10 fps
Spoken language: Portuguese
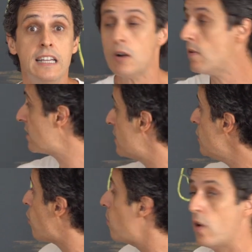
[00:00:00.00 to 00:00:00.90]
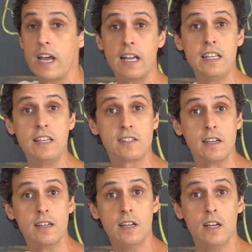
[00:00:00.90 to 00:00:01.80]
Então, assim como
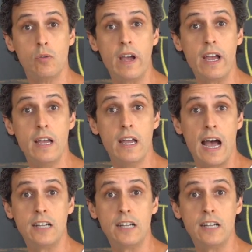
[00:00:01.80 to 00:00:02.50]
realiza não é?